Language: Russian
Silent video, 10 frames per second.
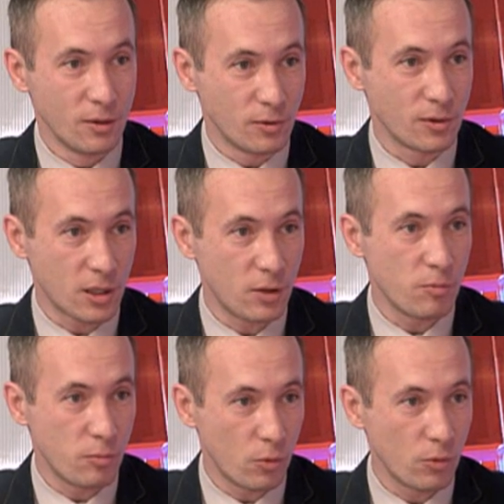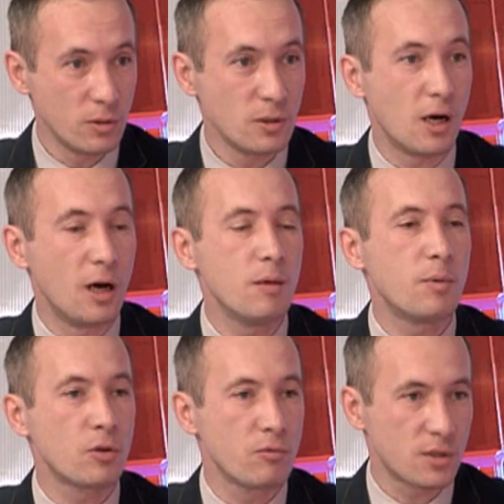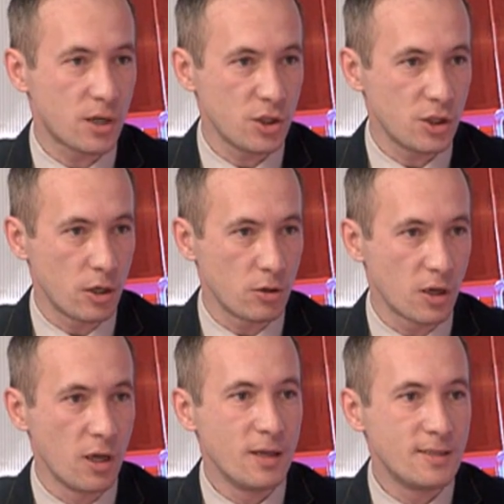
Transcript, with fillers: Вот, они, они возвращаются. Они потом возвращаются.